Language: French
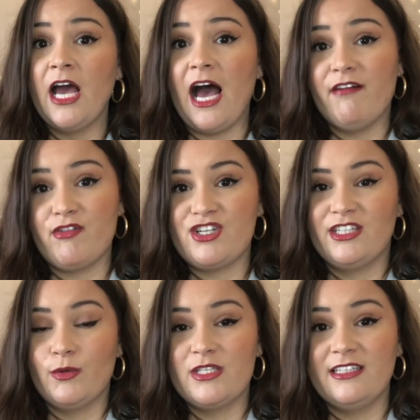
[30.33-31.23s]
Avant, j'étais
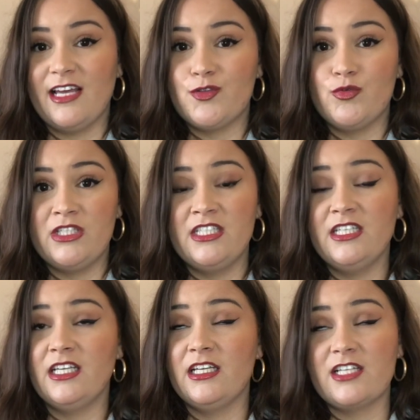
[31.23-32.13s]
aux
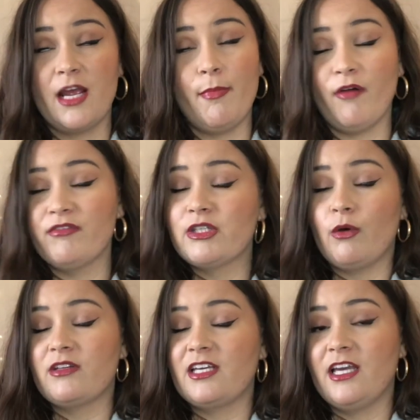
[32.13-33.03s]
États-Unis et j'avais pas envie de
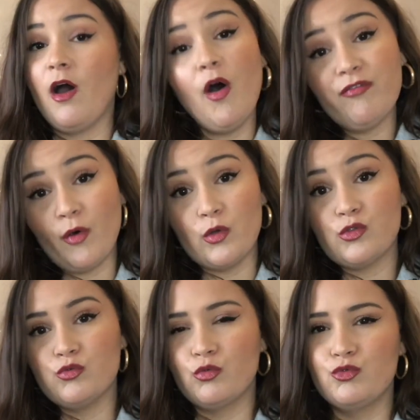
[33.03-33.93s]
rentrer en France,
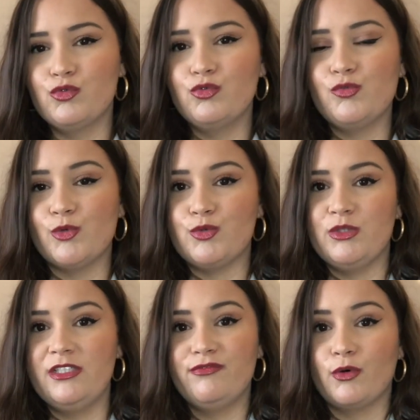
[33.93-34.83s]
donc du coup, je me suis
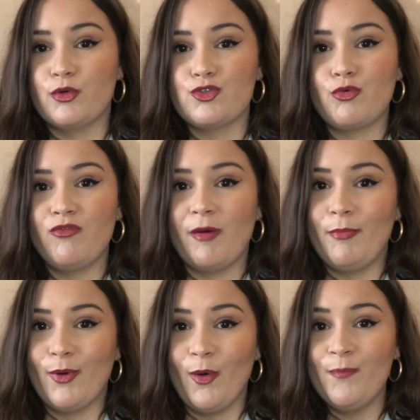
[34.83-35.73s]
dit, il faut que je trouve un
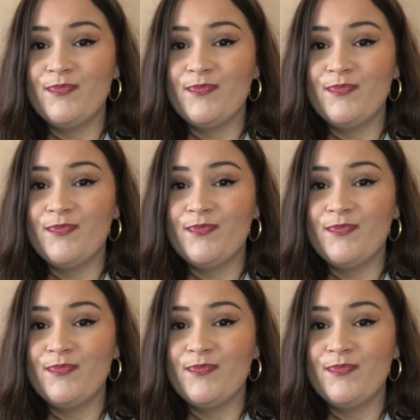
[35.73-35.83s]
plan.